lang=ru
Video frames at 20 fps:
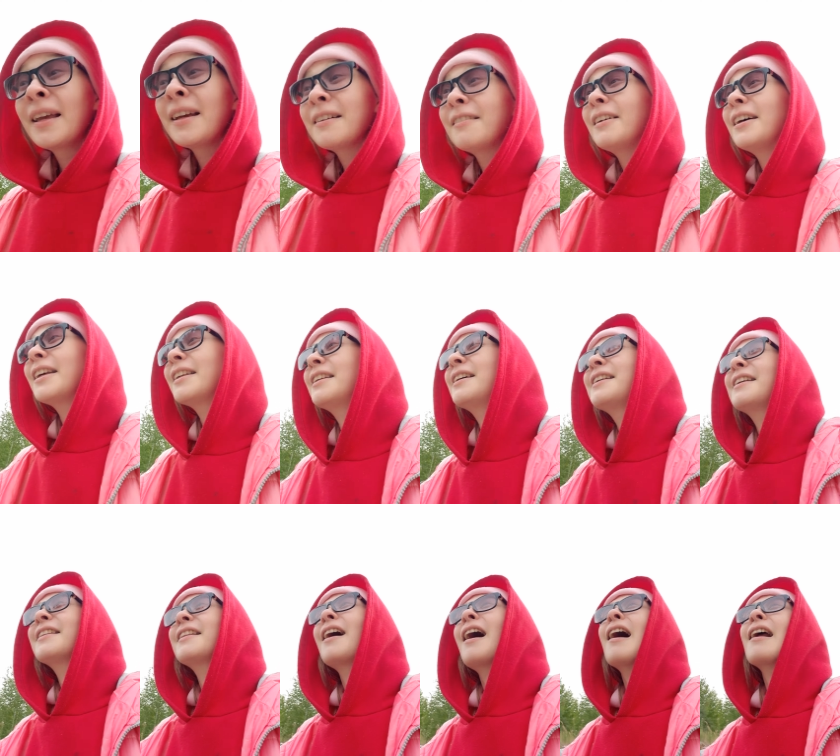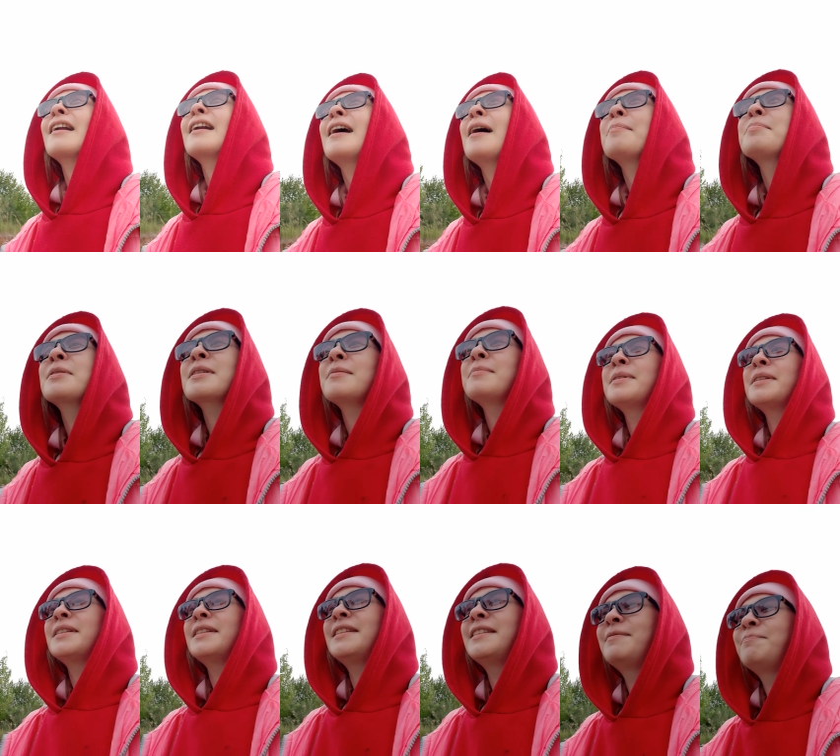И говорят они на
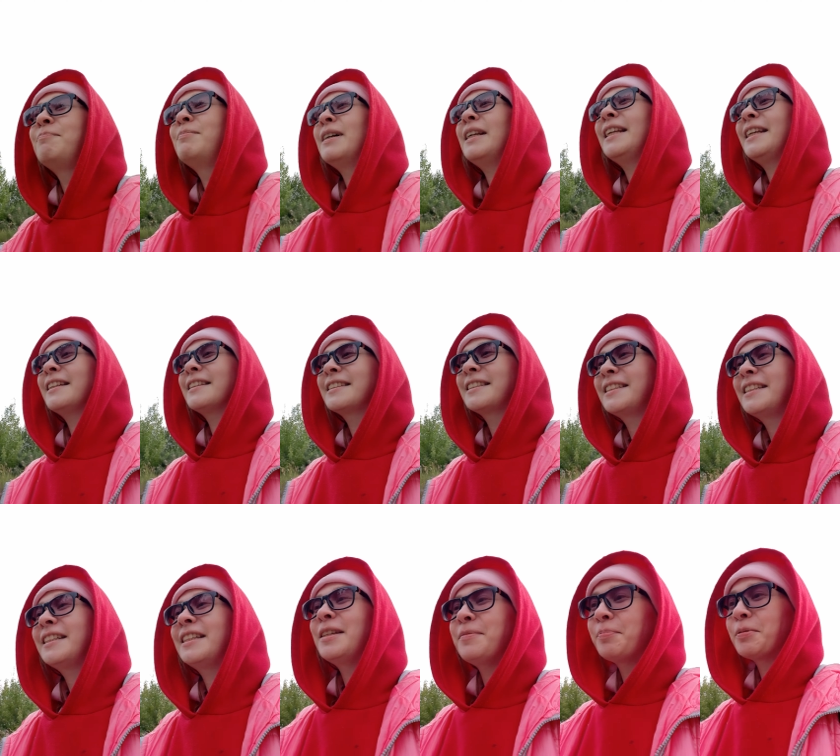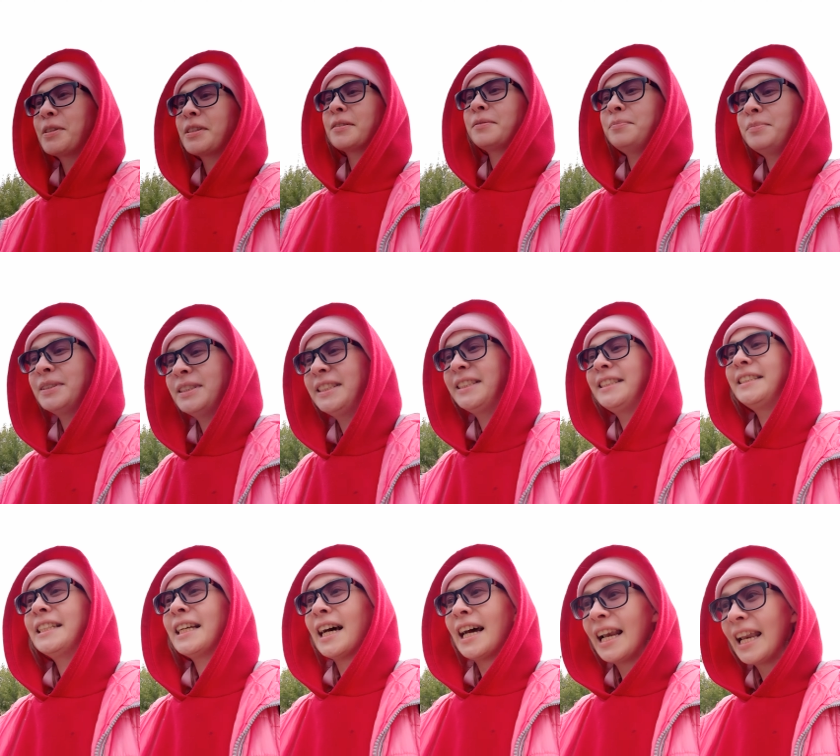арабском, блин, с египетским
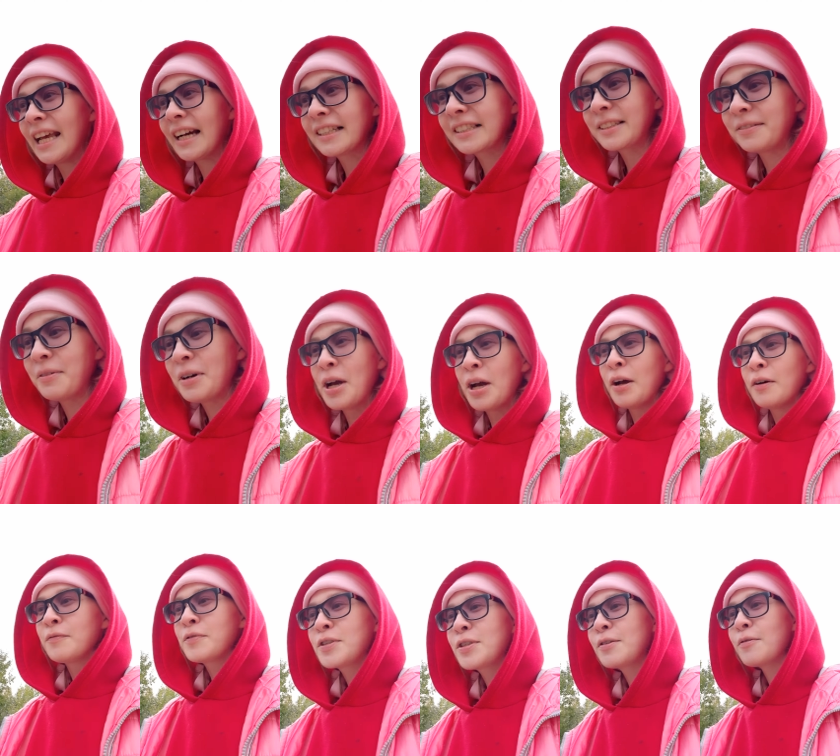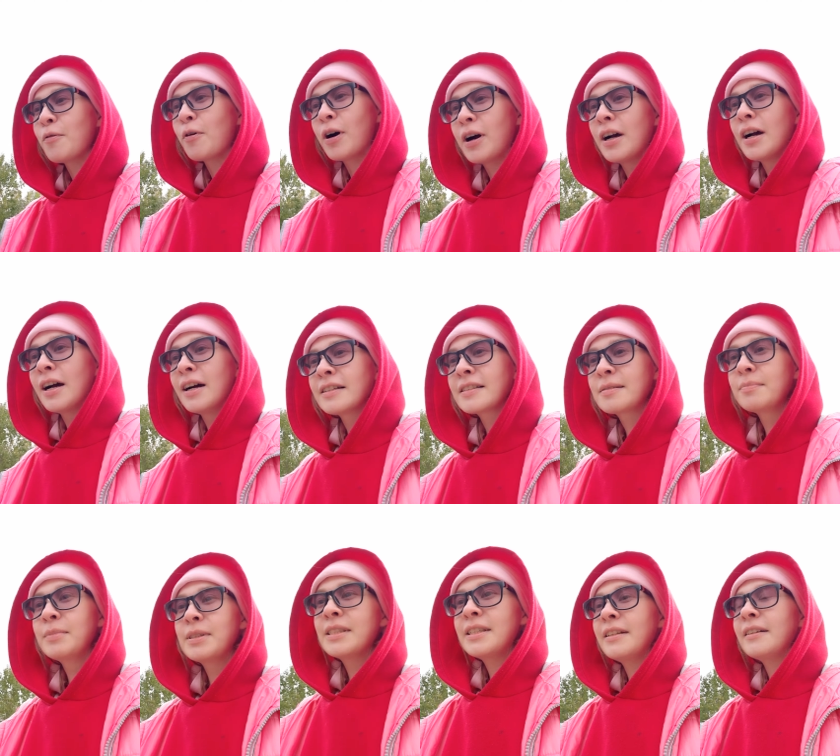диалектом. Все. В
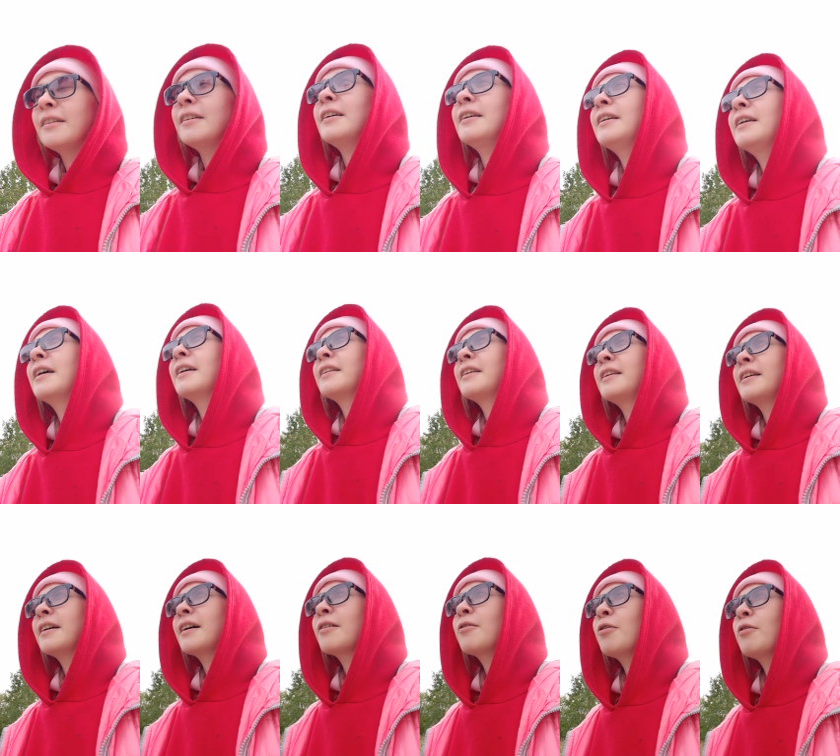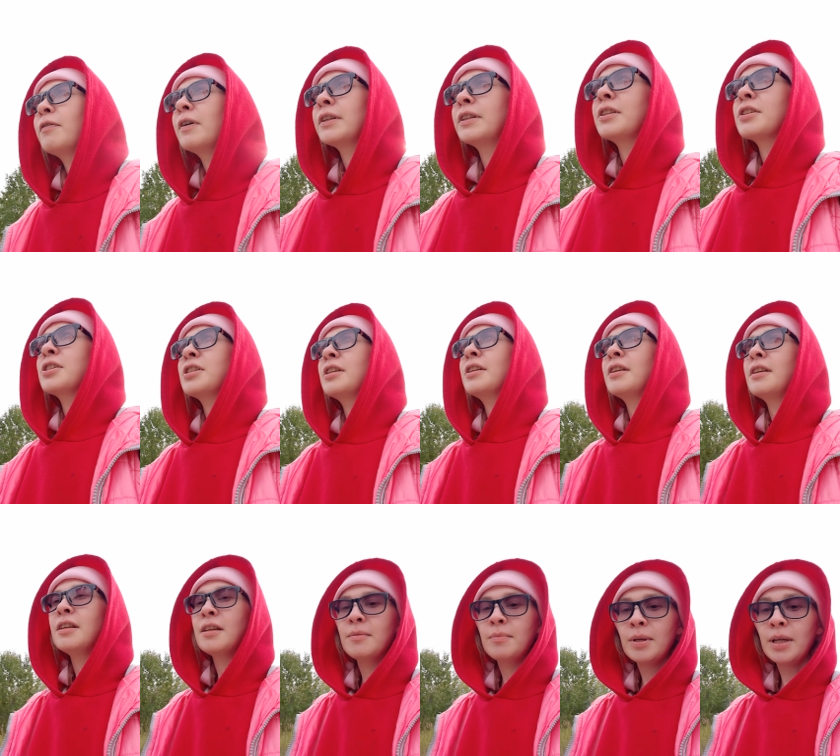смысле, и это никакого отношения
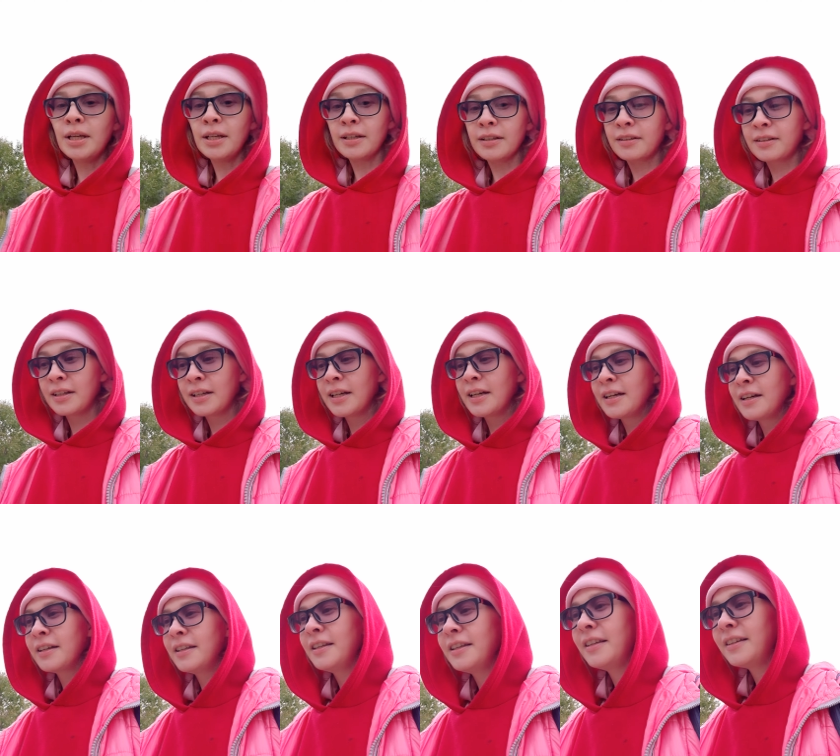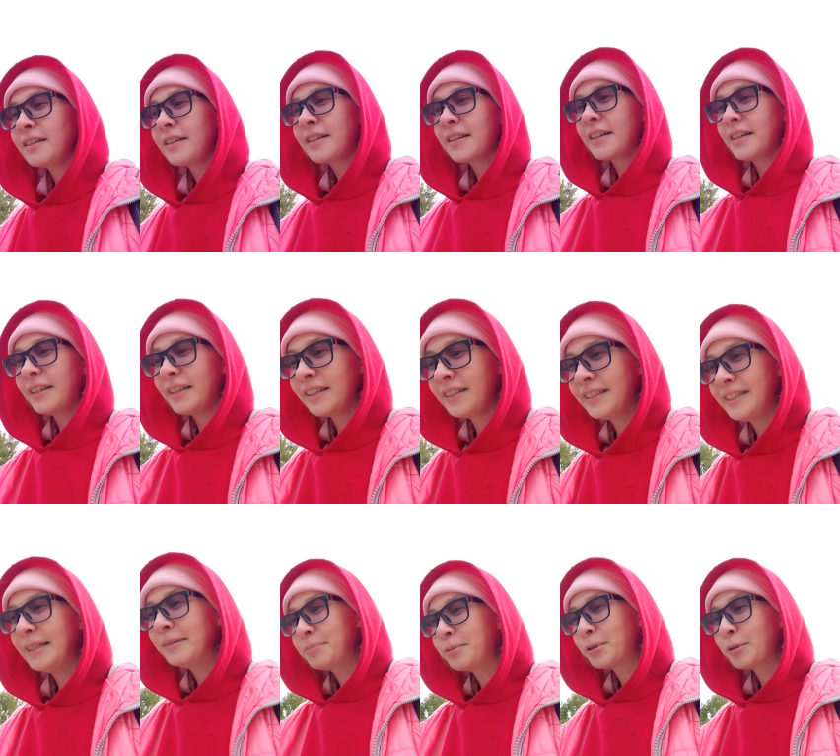не имеет ни к
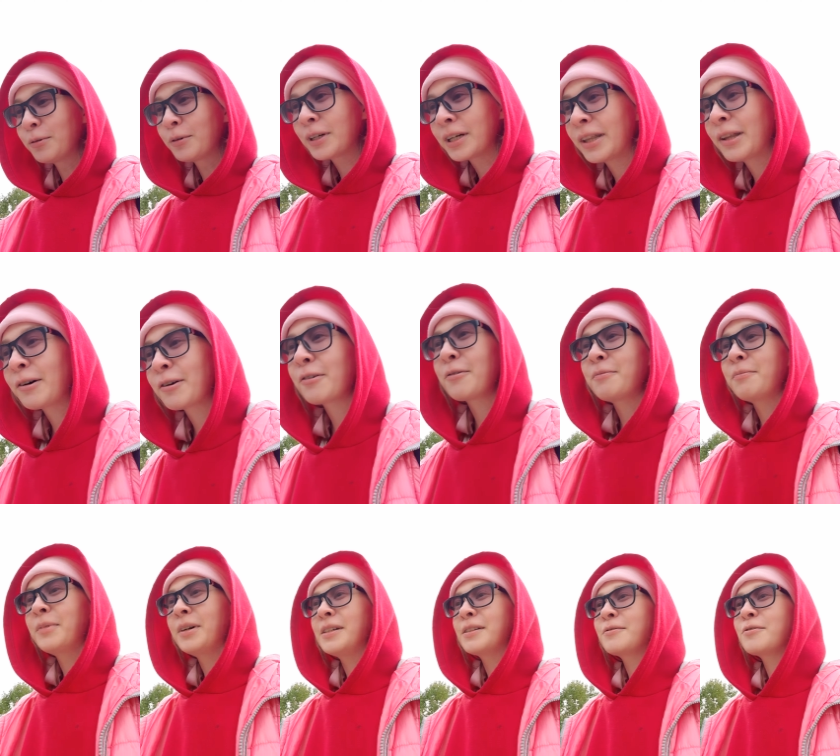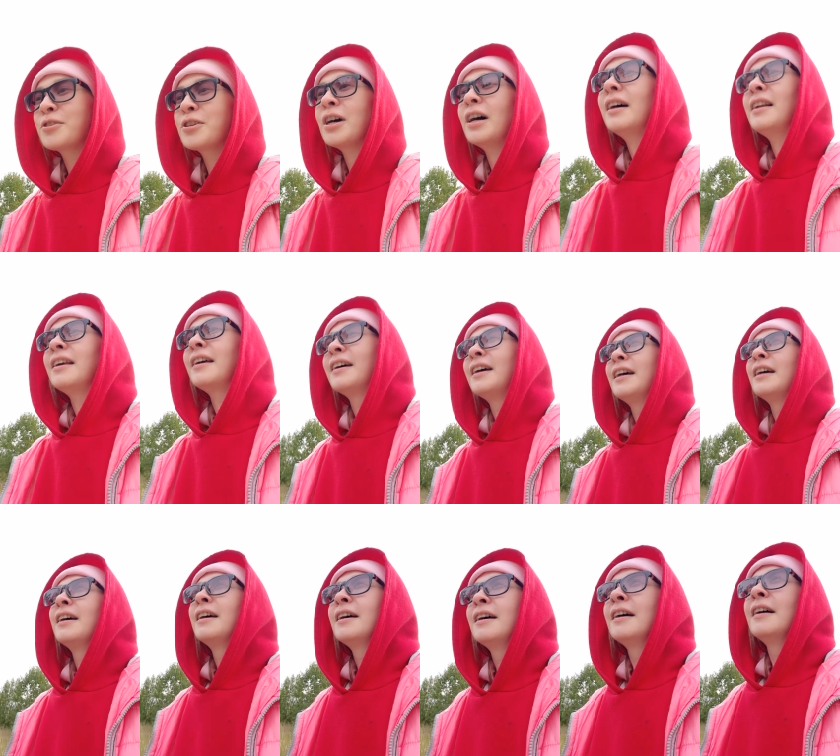Египту, которого мы изучали
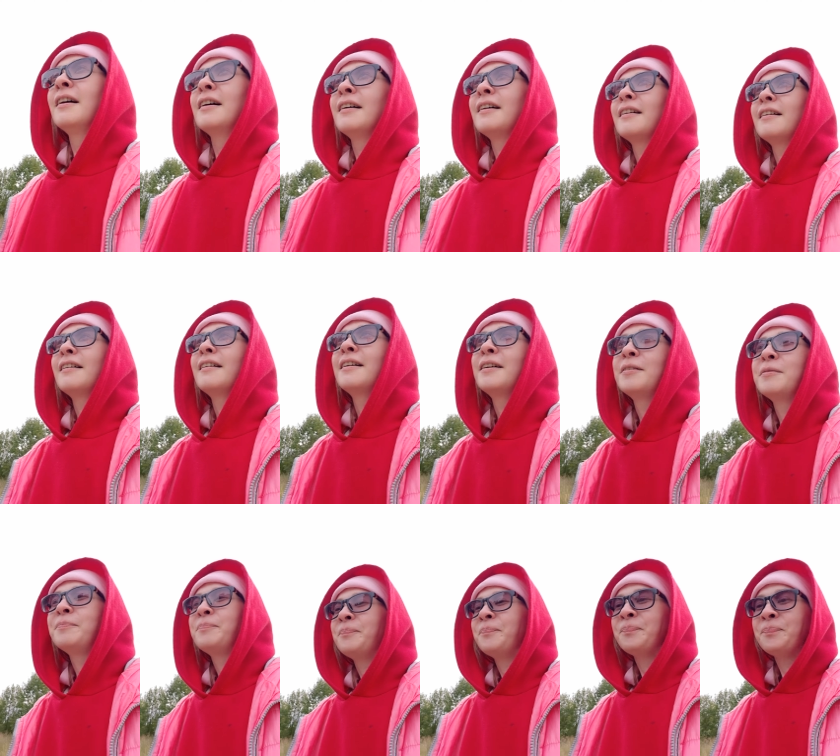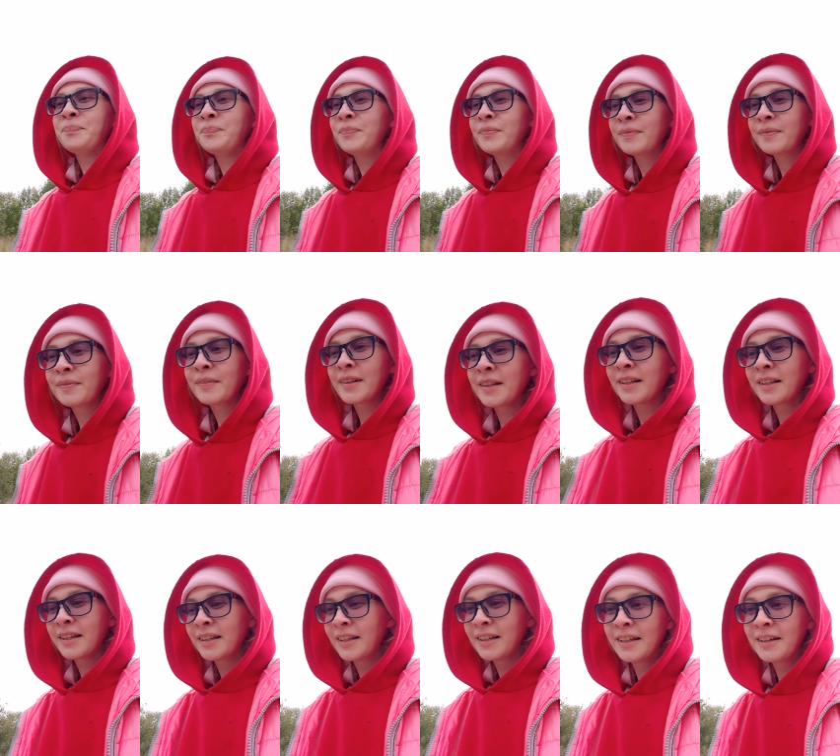э,
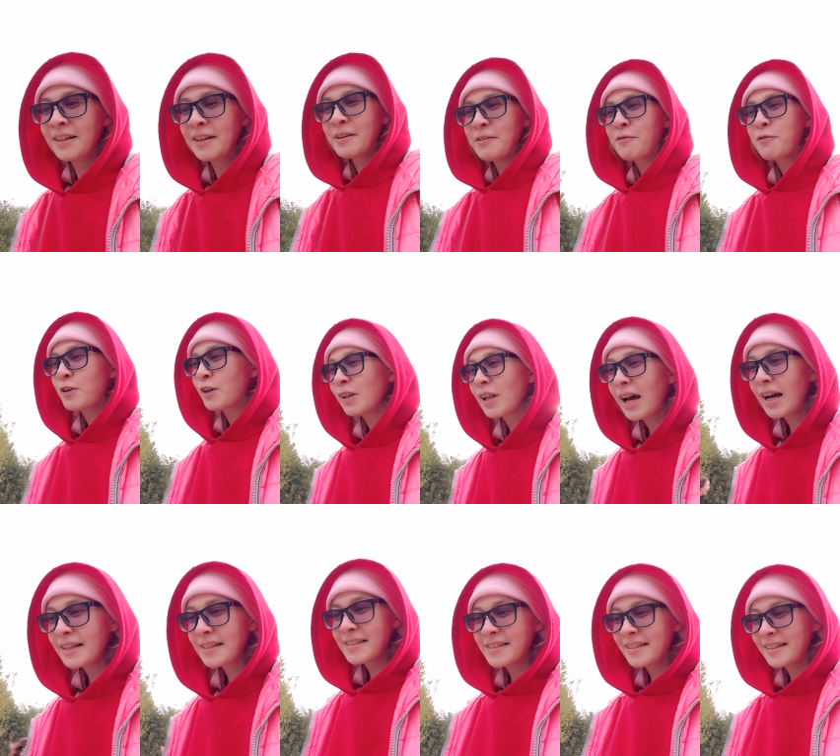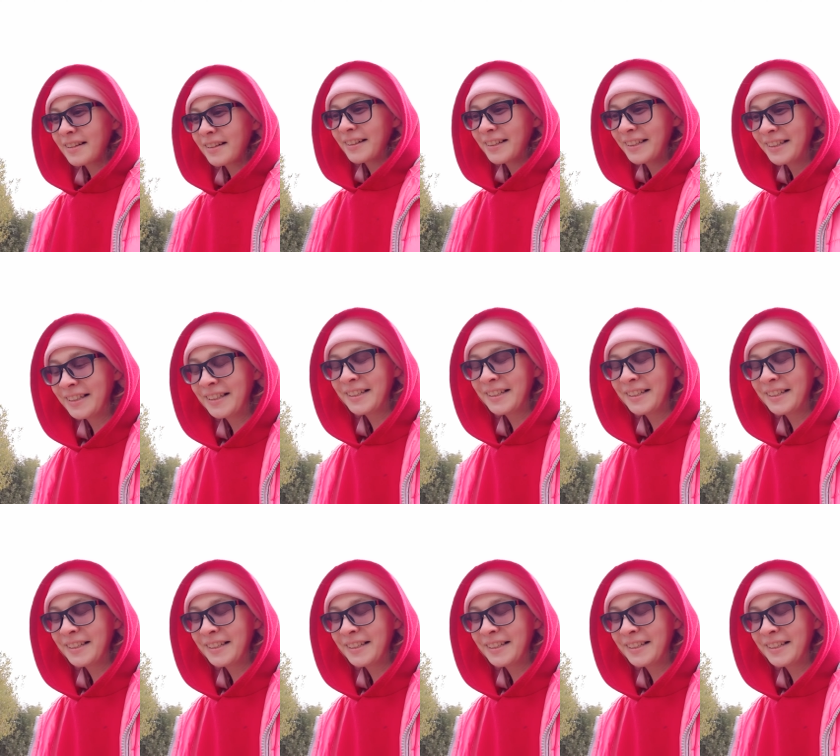в классе.